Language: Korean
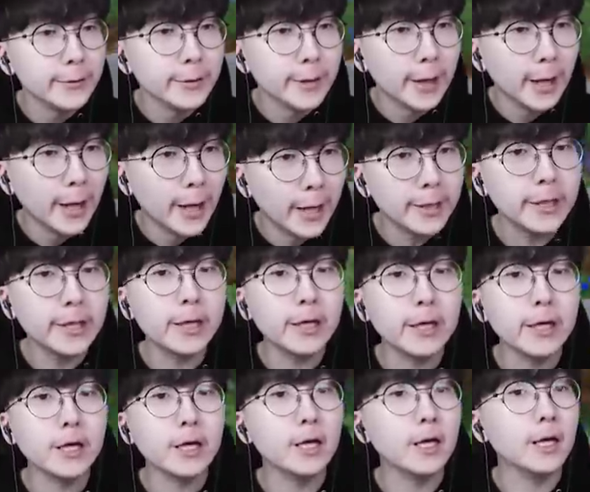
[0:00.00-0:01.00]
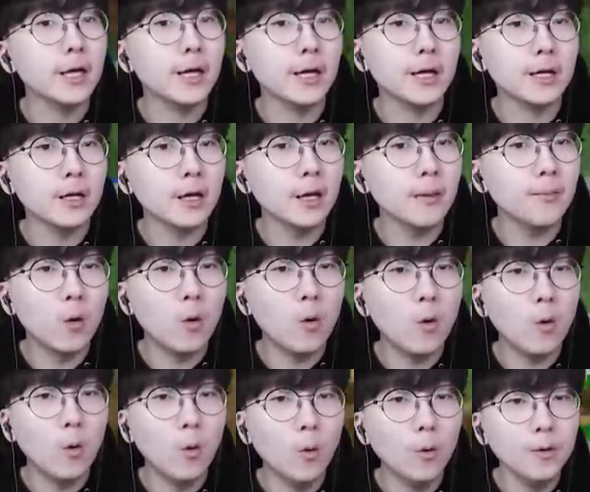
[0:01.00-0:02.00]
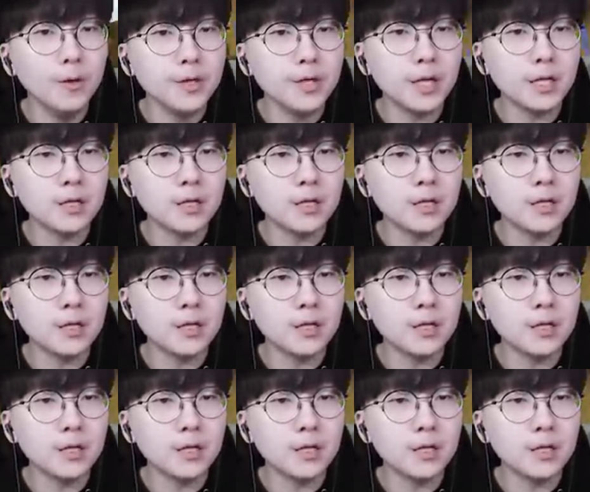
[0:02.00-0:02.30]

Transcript: 아니 이게 오는 게